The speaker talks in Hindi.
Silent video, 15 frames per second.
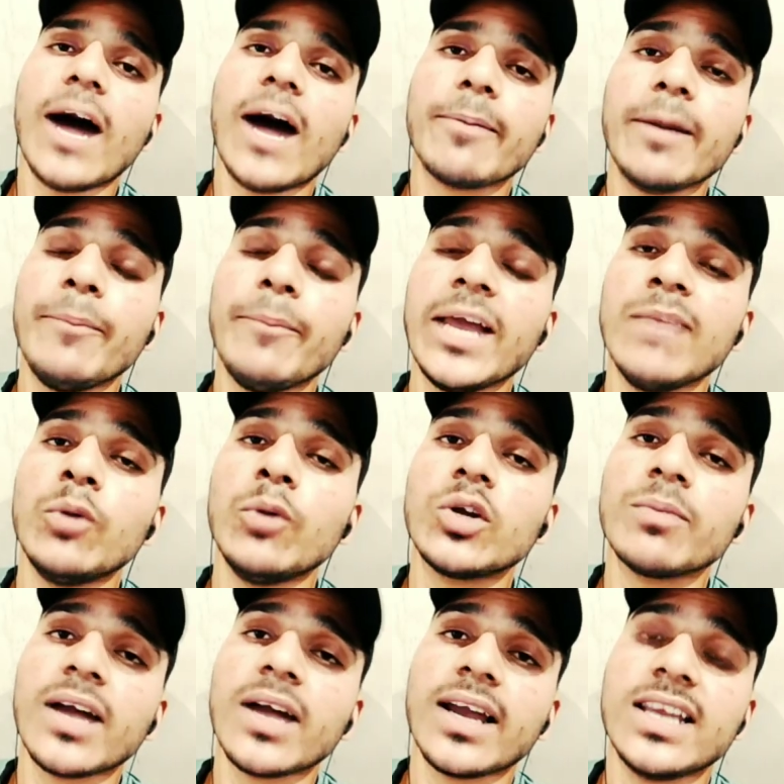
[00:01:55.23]
आपका बेल
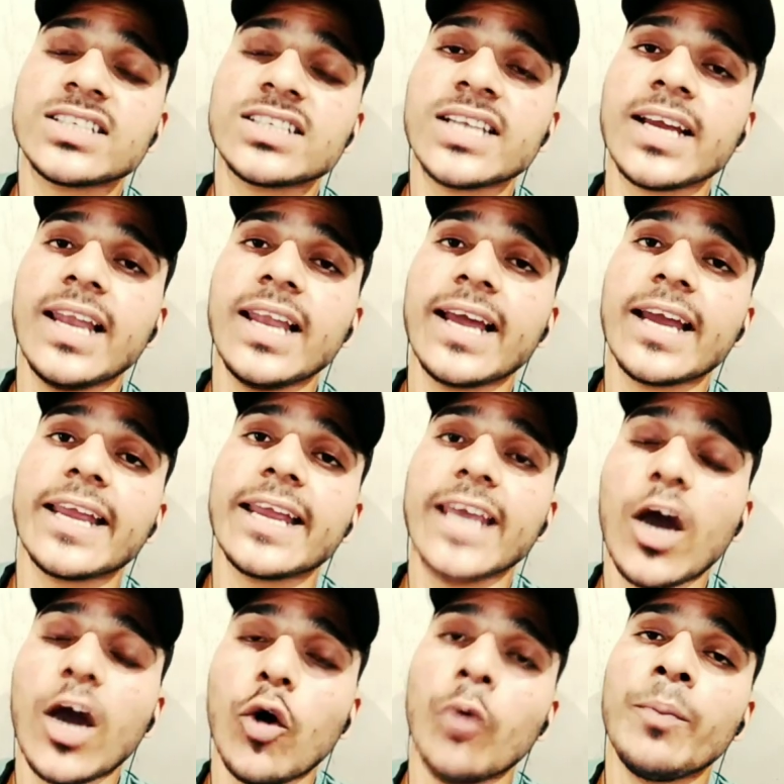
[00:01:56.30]
बॉटम का कलेक्शन का लेकर
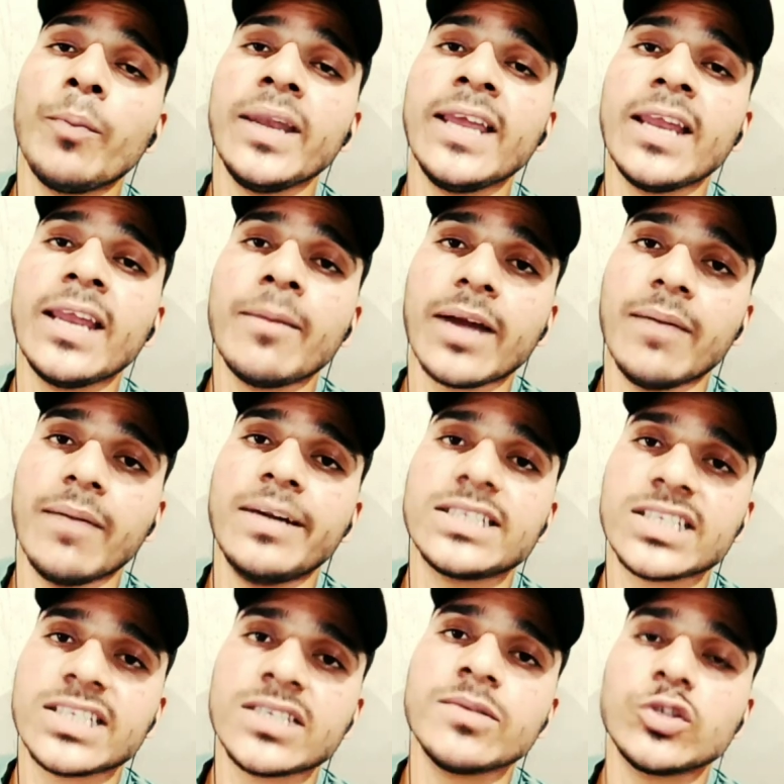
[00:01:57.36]
क्या ओपिनियन है
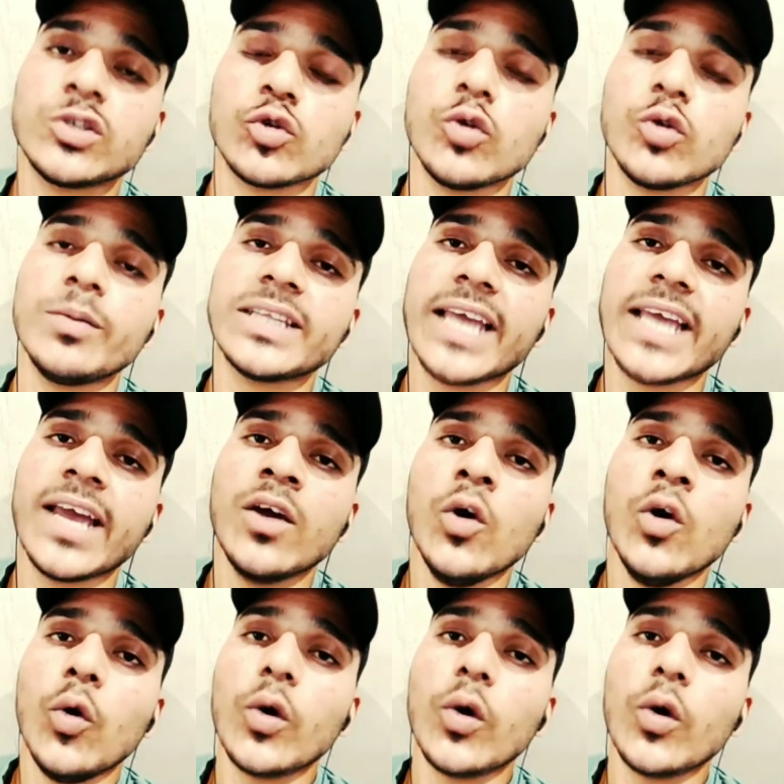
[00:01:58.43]
कमेंट सेक्शन में जरूर बताएं